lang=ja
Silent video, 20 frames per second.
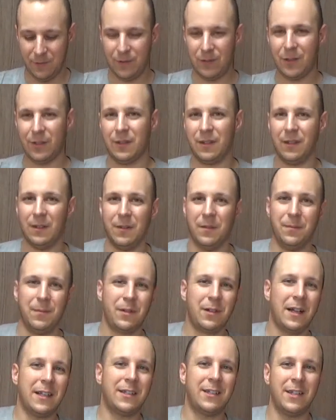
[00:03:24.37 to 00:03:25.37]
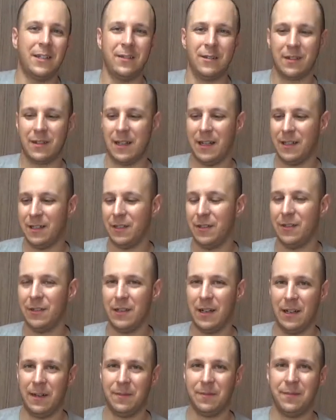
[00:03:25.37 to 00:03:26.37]
ちょっと昔の感じる
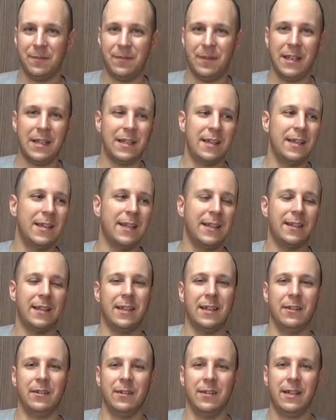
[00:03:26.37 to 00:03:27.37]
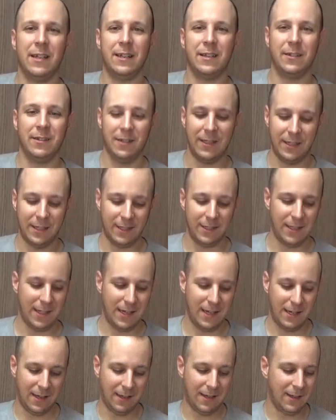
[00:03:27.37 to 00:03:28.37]
が人気だったのやつです
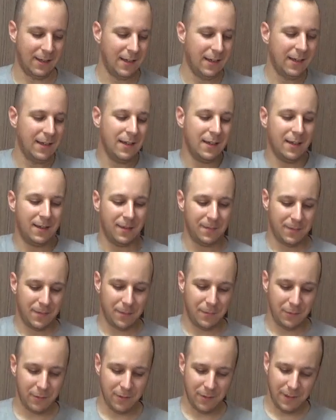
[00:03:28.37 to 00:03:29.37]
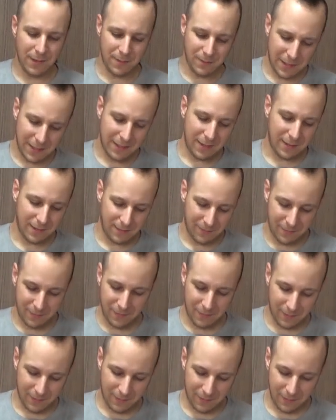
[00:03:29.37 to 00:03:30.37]
ね、まあ、僕がまだ
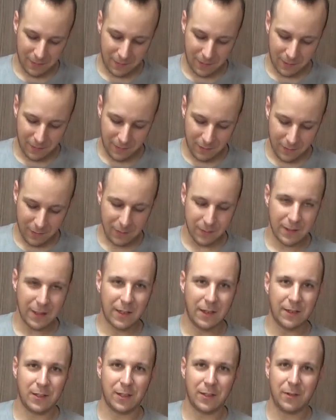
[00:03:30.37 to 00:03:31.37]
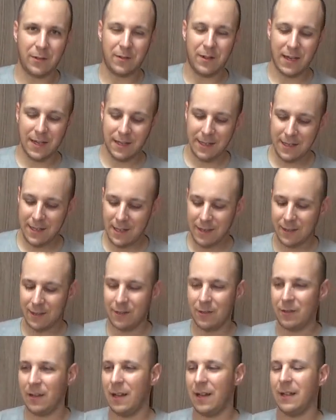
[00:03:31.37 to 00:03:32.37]
その時のその
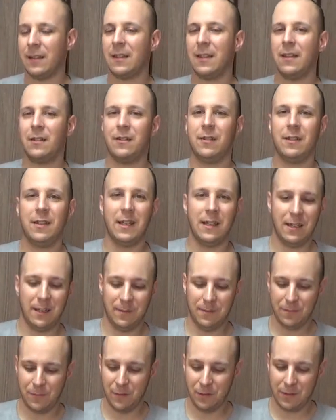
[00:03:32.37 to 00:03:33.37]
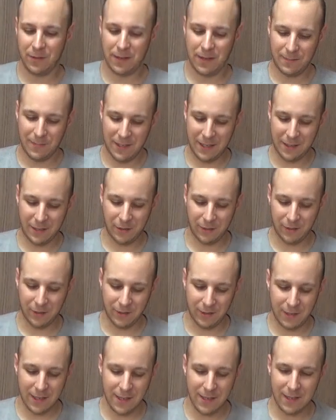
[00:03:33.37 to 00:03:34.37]
YDX があったので僕がまだちょっと
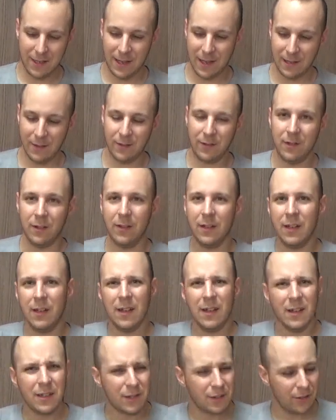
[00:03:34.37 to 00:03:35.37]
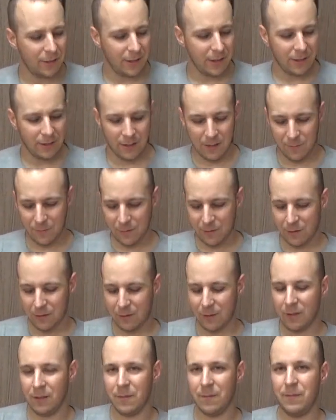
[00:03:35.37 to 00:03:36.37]
好きけどそれよりも
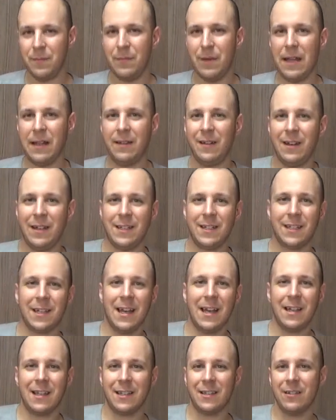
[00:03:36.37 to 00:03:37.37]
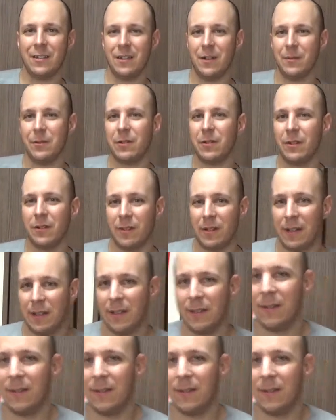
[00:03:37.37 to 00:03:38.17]
ちょっと便利使いやすいの袋が